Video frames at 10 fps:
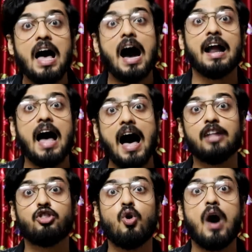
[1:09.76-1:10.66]
আর
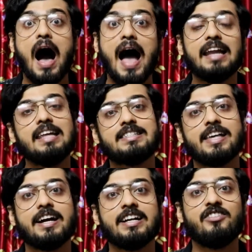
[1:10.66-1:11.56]
আদৌ আই লিগ
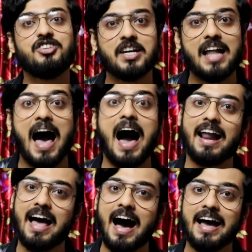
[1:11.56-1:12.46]
সেকেন্ড ডিভিশন আর
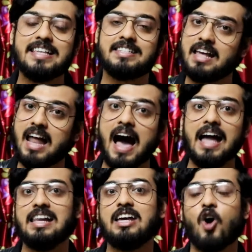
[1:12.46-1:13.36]
আইএসএল আই
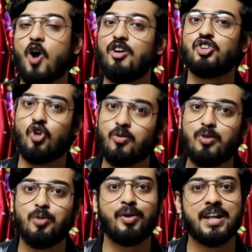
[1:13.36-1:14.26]
লিগ হওয়া
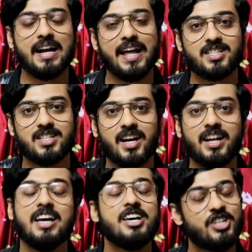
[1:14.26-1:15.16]
সম্ভব কিনা নেক্সট ইয়ার
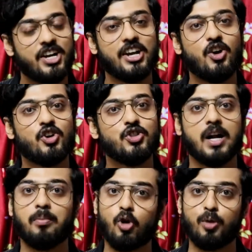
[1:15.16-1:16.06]
সেটা নিয়েও কিন্তু
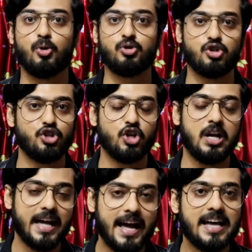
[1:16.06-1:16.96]
একটা বড় প্রশ্ন চিহ্ন
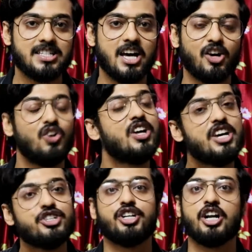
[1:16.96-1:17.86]
লেগে গেছে এখন
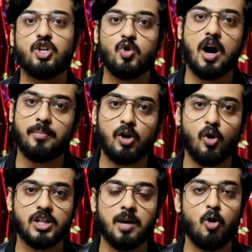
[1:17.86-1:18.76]
সেটা নিয়েও আমরা
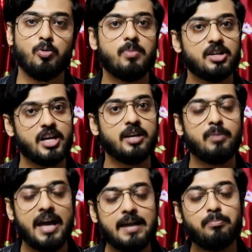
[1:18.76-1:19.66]
কথা বলবো বা সেই
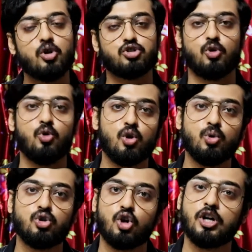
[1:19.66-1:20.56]
এই প্রশ্নগুলোর
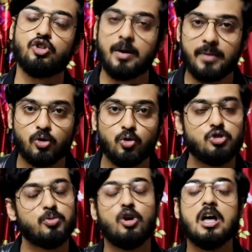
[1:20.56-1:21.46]
উত্তর কিন্তু আমরা
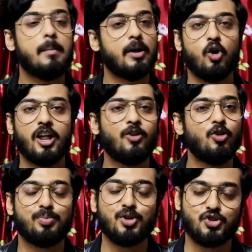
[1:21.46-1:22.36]
খুঁজবো মানে অনেকগুলো
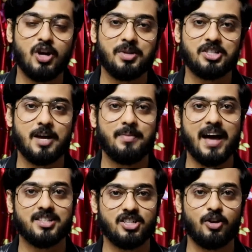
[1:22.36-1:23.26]
প্রশ্ন আমাদের সামনে
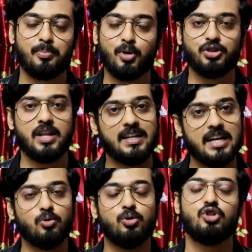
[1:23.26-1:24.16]
আছে সেগুলো প্রত্যেকটার
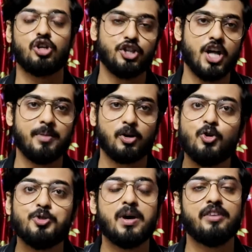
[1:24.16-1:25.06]
উত্তর কিন্তু আমরা
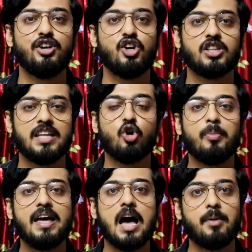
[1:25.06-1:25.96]
খুঁজবো এই ভিডিওতে
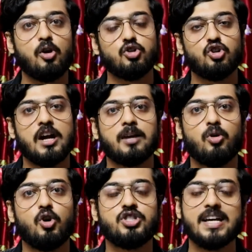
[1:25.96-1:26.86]
প্রথমেই আমরা নজর রাখবো
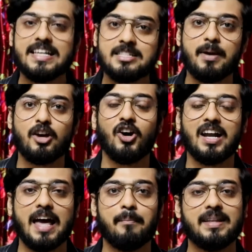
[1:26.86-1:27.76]
হচ্ছে ইস্ট বেঙ্গল
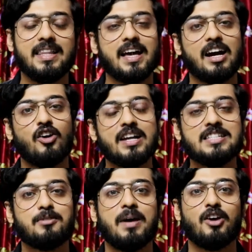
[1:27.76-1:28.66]
ক্যাম্পের দিকে কারণ
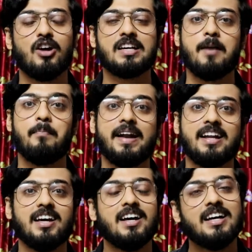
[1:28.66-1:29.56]
ইস্ট বেঙ্গল ক্যাম্পে একটা
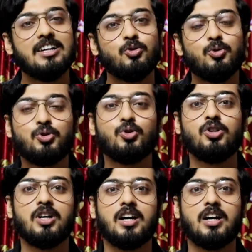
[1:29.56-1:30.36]
নতুন